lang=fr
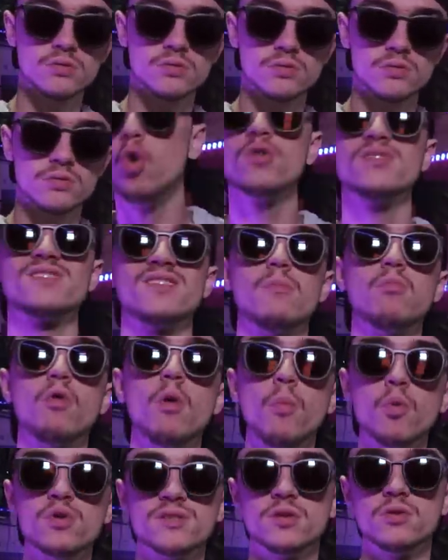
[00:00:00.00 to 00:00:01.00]
en gros sans
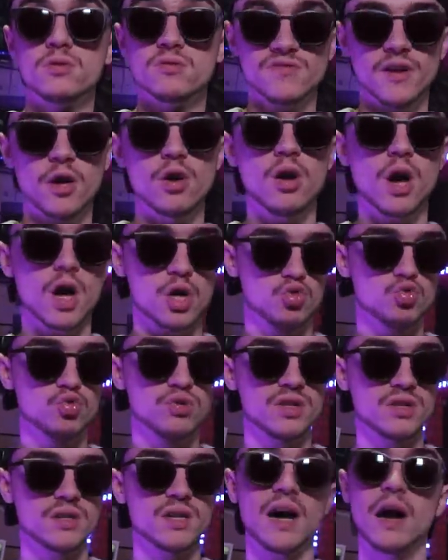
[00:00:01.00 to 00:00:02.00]
proposer de valeur
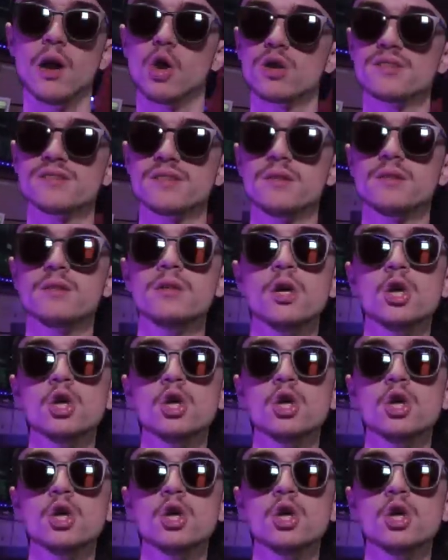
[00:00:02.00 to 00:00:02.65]
ajoutée à leur scène, se